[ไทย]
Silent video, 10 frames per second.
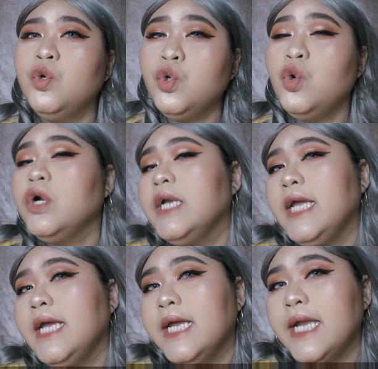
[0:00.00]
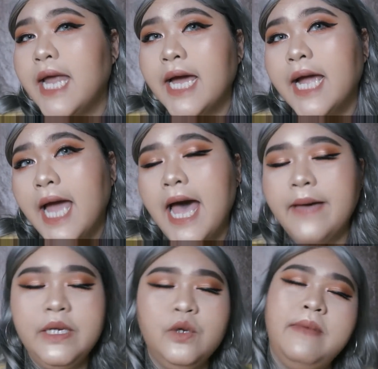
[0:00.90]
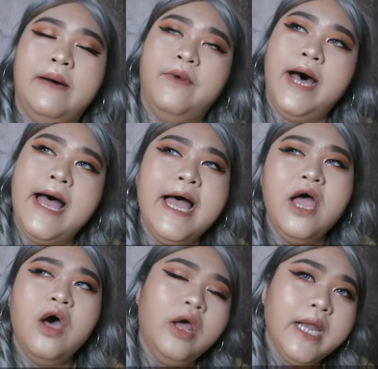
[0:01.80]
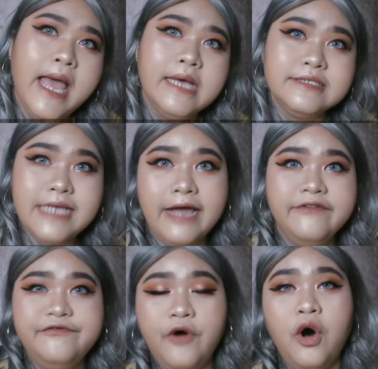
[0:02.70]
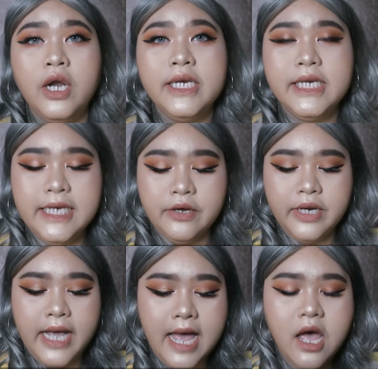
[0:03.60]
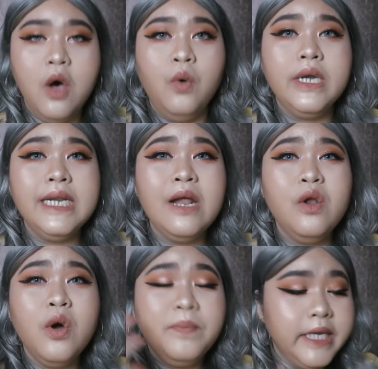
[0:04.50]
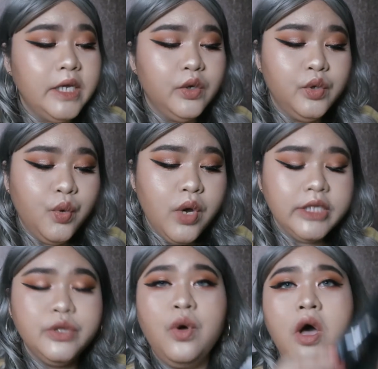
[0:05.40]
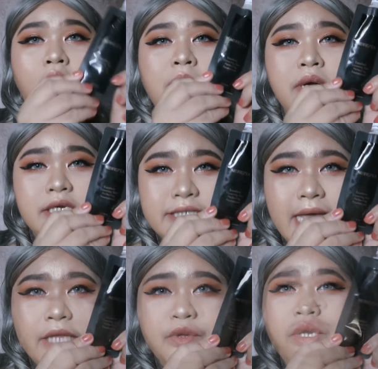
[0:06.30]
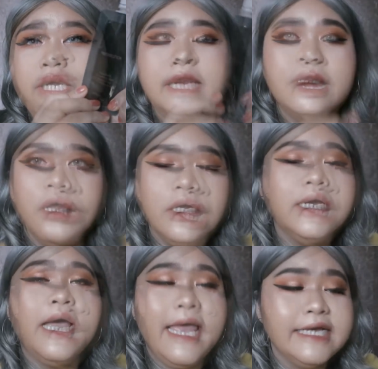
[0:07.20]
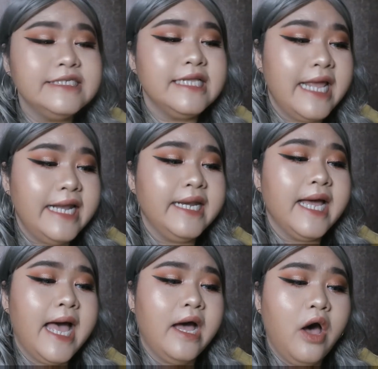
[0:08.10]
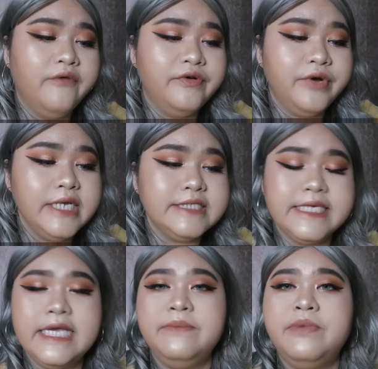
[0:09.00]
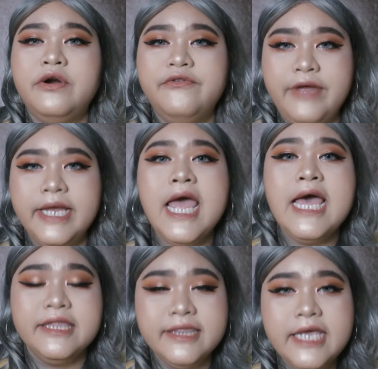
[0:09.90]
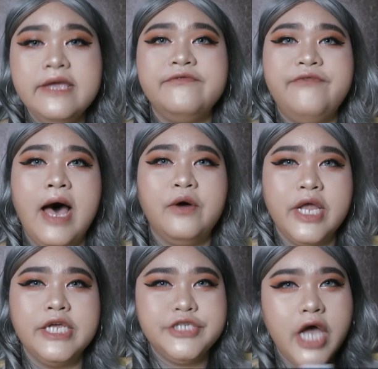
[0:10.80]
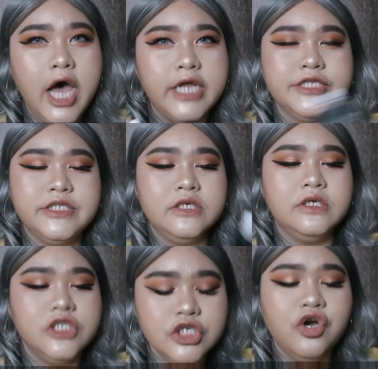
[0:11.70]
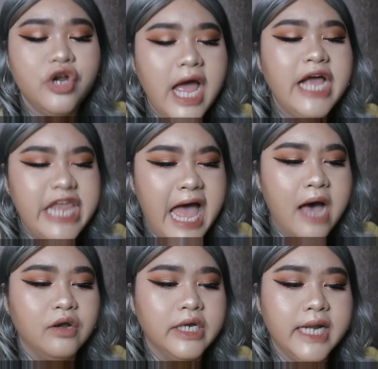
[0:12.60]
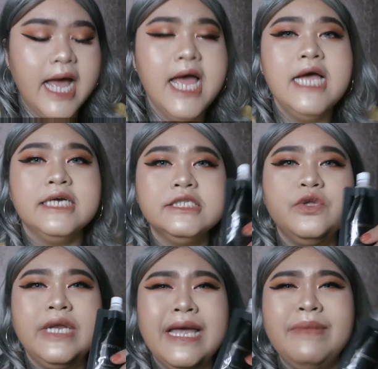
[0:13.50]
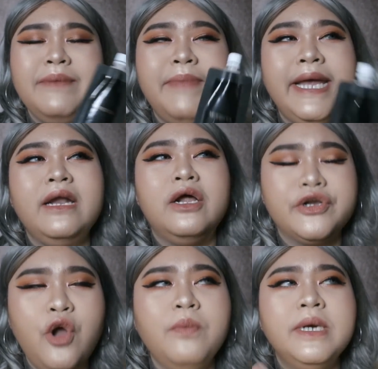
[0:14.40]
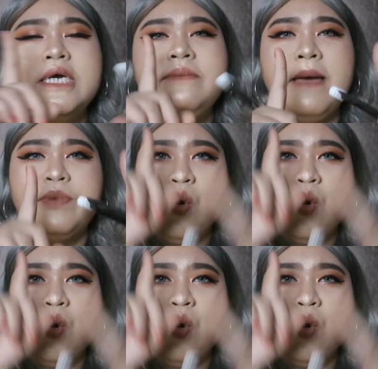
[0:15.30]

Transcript: ลุกๆนี้นะคะเป็นลุกแบบว่าค่อนข้างสายฟอเลยทีเดียวนะคะ วันนี้เราลงผิวด้วยตัวของ m a r i s c a ตัวนี้เท่านั้นนะคะ Excellent นะคะ Covering Skin Perfect t i n g Foundation ซึ่งชื่อค่อนข้างยาวเลยนะคะ คือตัวนี้มันเป็นรองพื้นแบบ